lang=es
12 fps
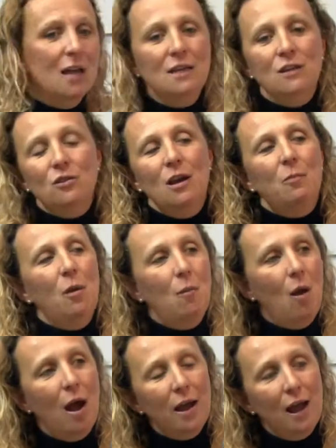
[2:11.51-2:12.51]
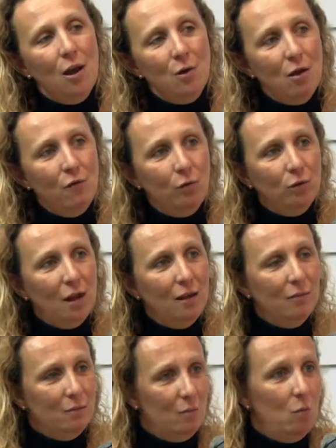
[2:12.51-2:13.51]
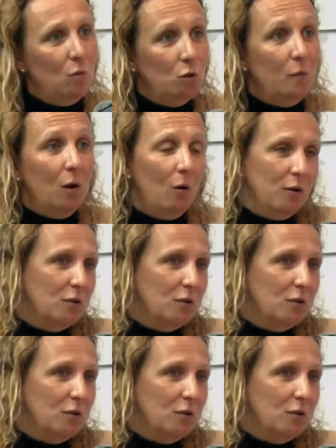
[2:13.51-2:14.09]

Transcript: Si a eso le podemos agregar una fruta, mucho mejor.